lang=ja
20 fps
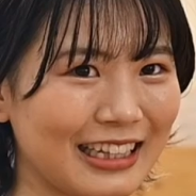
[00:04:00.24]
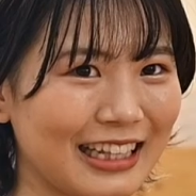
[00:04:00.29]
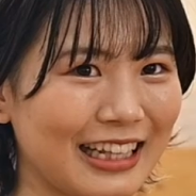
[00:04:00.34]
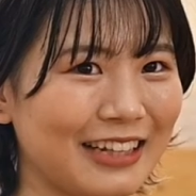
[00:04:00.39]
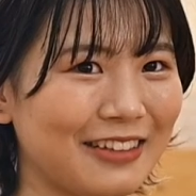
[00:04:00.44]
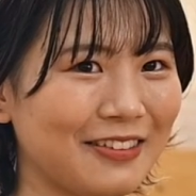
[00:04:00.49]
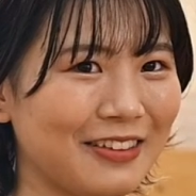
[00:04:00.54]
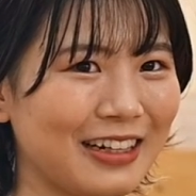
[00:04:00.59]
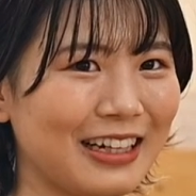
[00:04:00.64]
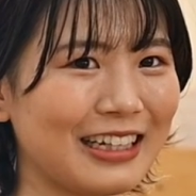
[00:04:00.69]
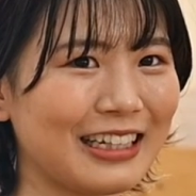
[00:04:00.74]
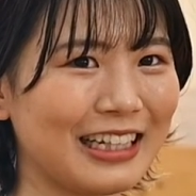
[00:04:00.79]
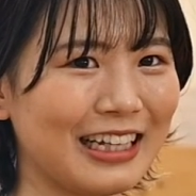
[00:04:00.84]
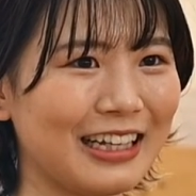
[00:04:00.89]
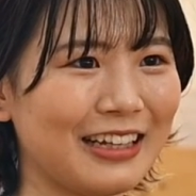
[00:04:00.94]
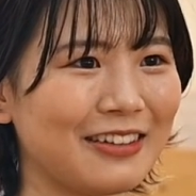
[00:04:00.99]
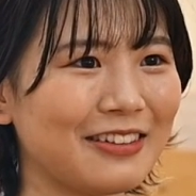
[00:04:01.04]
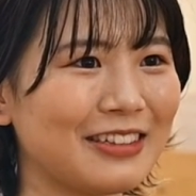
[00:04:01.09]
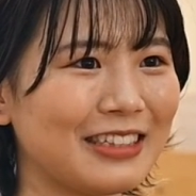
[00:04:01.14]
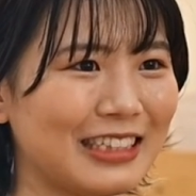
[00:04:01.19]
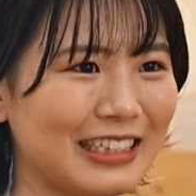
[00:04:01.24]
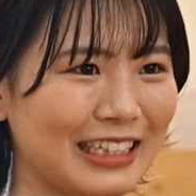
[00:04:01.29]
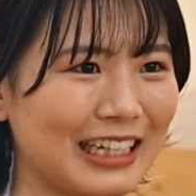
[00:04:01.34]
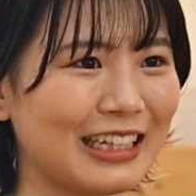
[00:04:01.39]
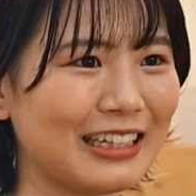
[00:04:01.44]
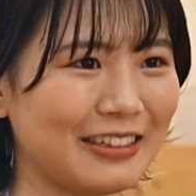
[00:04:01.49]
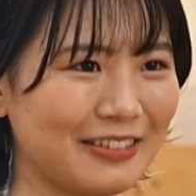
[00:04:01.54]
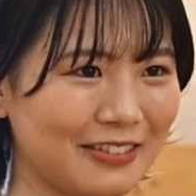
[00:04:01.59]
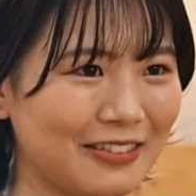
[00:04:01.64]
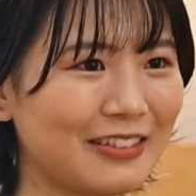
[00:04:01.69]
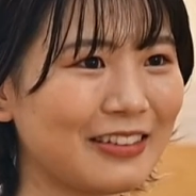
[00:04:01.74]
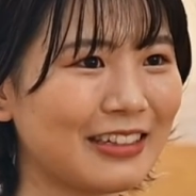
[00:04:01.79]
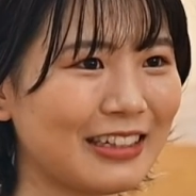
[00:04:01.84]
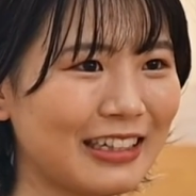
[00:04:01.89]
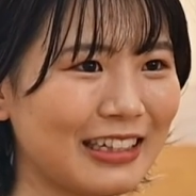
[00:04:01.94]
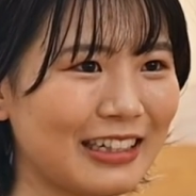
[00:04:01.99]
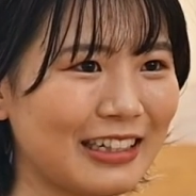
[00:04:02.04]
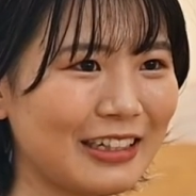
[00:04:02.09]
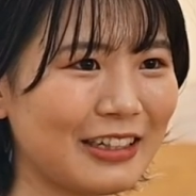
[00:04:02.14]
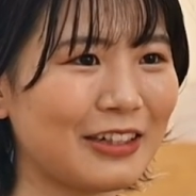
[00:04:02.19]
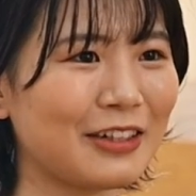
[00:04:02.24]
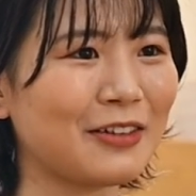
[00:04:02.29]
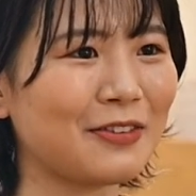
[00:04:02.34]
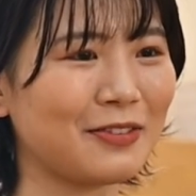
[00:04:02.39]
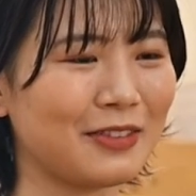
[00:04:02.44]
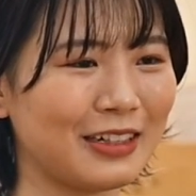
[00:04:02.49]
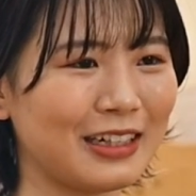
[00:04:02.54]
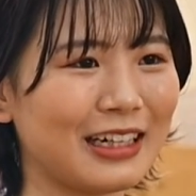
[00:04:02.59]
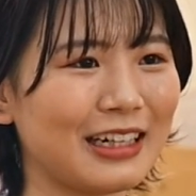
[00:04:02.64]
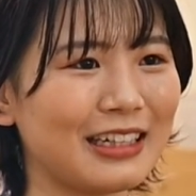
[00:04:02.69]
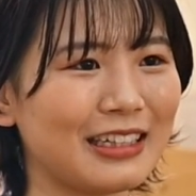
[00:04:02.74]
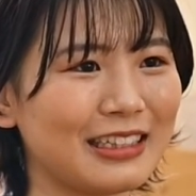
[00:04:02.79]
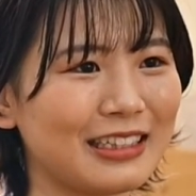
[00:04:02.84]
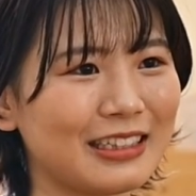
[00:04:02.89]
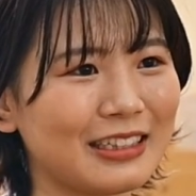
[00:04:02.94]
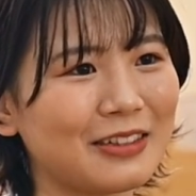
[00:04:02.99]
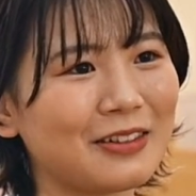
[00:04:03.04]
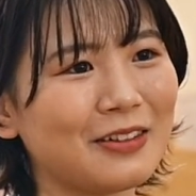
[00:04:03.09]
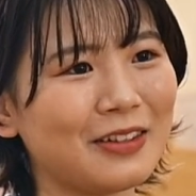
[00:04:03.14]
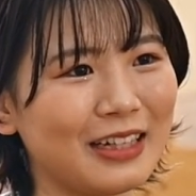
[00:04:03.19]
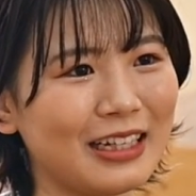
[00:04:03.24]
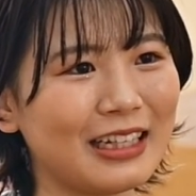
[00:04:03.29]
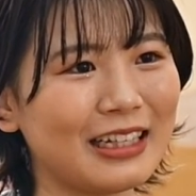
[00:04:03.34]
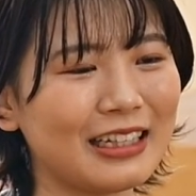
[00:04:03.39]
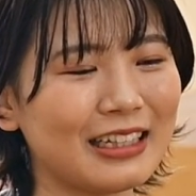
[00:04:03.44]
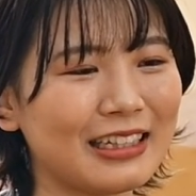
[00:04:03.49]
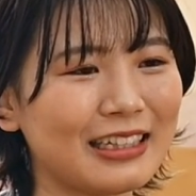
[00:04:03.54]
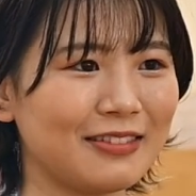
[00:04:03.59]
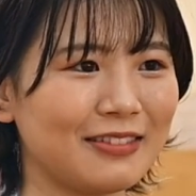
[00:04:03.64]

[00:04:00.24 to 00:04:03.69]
での管理栄養士さんの業務がすごい